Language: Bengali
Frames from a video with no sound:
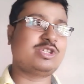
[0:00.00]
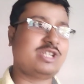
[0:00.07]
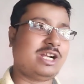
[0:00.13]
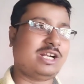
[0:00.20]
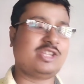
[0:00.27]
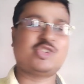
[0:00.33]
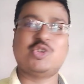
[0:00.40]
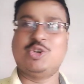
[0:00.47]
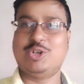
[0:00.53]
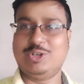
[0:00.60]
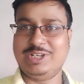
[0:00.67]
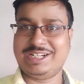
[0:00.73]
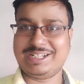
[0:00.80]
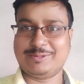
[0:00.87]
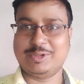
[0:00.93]
রোজগারের জন্য
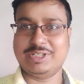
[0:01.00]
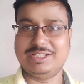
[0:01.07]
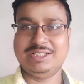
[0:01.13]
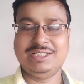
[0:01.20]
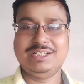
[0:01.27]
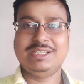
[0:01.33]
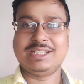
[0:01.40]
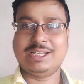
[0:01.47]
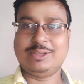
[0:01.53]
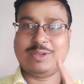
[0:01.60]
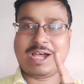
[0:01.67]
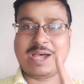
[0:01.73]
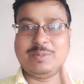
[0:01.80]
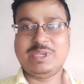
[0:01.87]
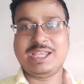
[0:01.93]
এটা করি কিন্তু